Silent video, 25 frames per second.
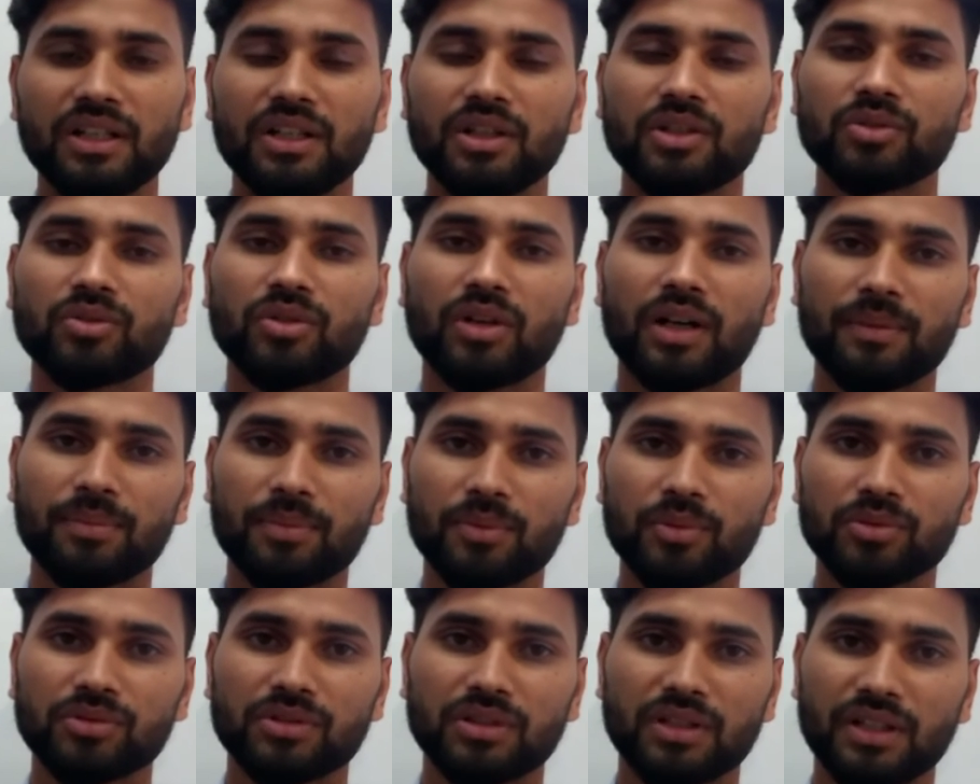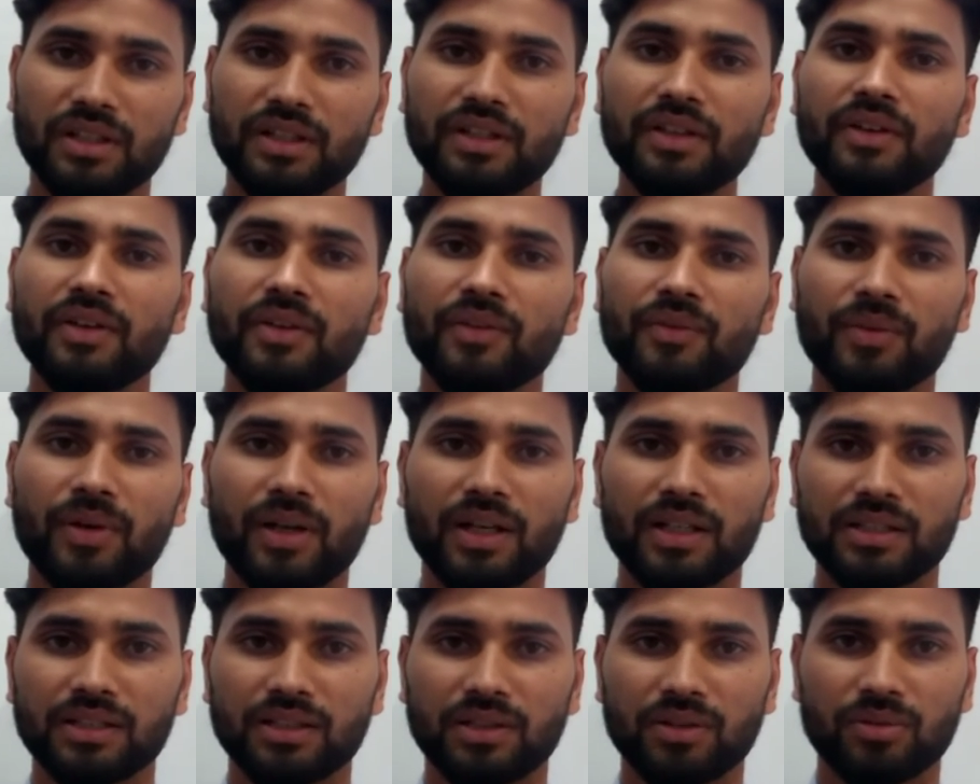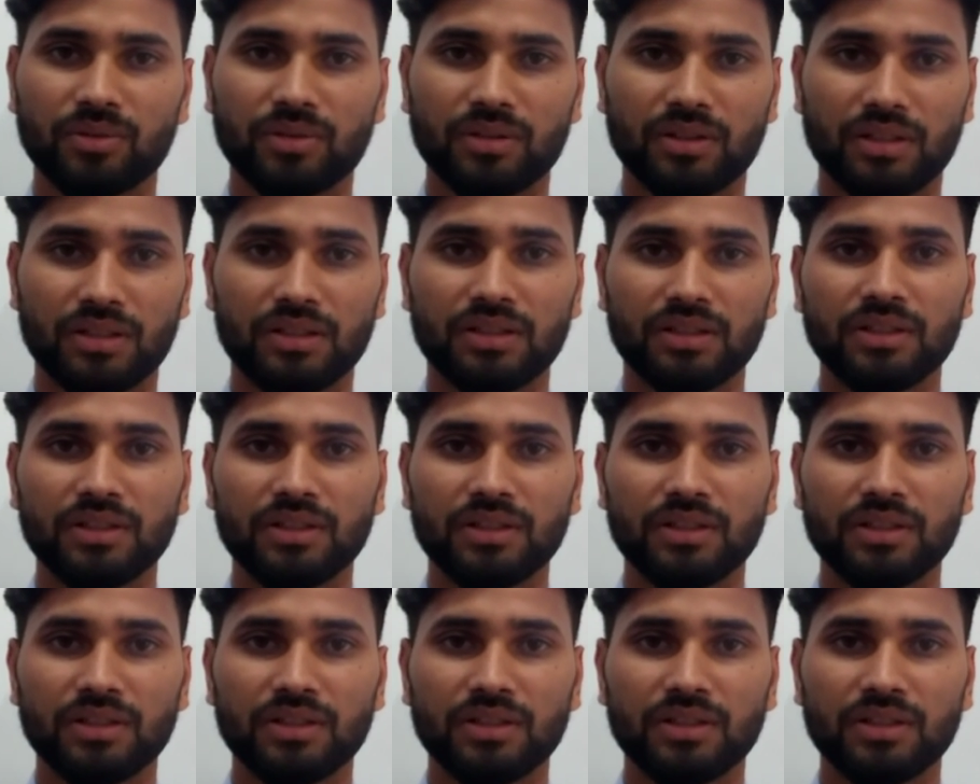तो आपको उतना ही फ़ायदा होगा